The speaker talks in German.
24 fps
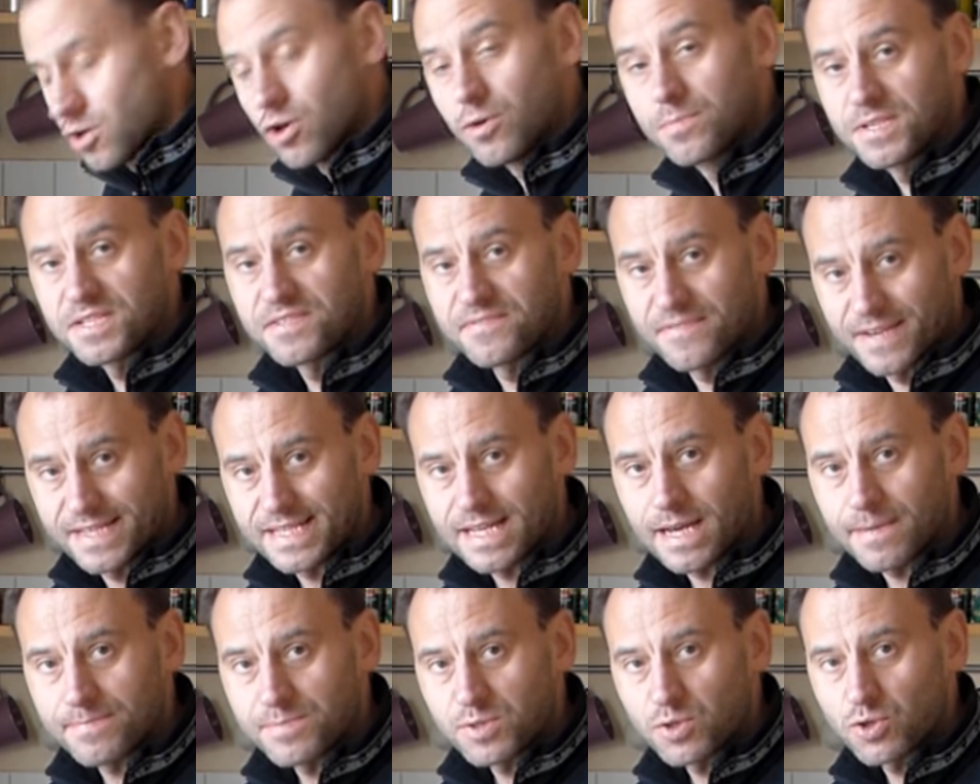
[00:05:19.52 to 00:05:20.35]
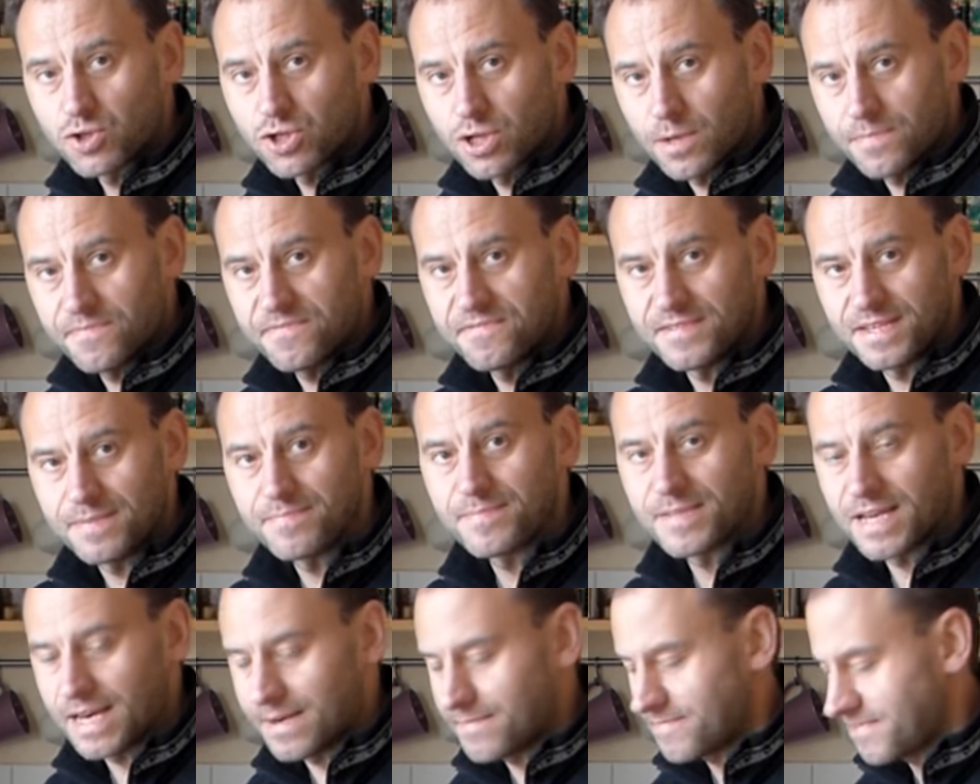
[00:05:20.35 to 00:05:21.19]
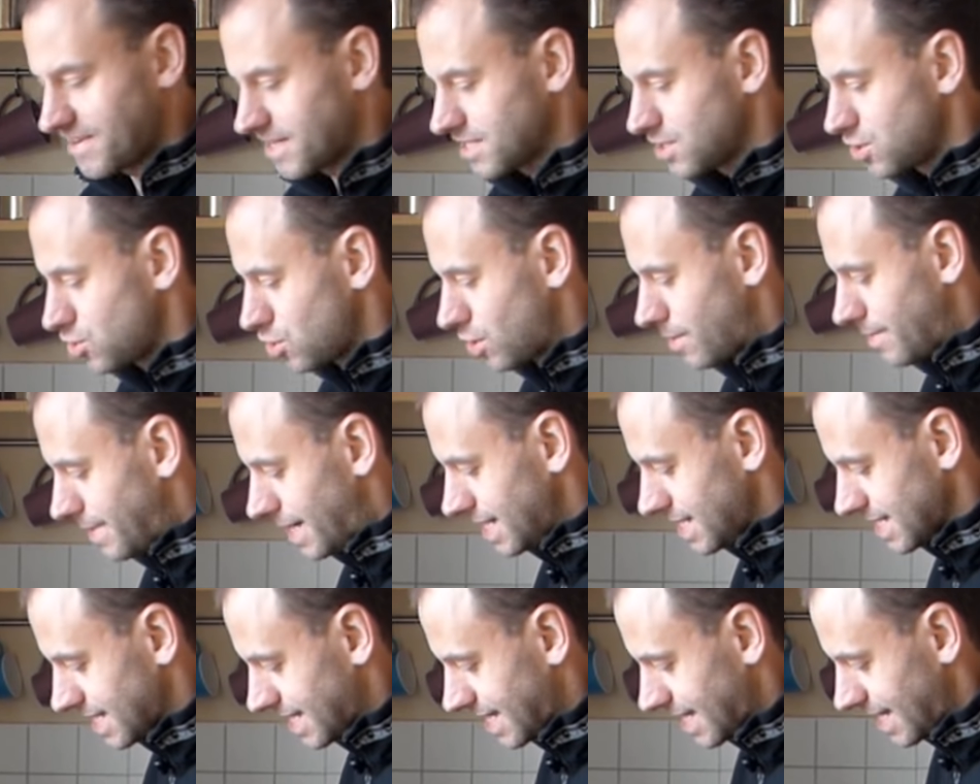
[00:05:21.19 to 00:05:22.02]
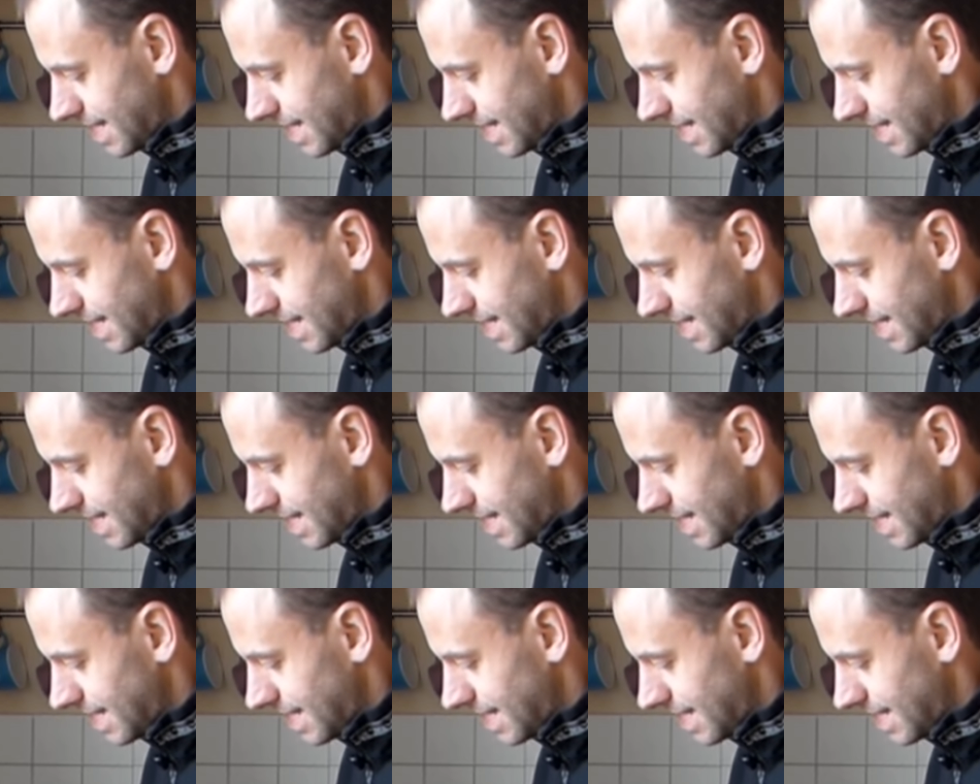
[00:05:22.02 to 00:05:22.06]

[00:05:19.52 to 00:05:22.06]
Um das Fett abzuschöpfen, nehmt ihr einfach eine normale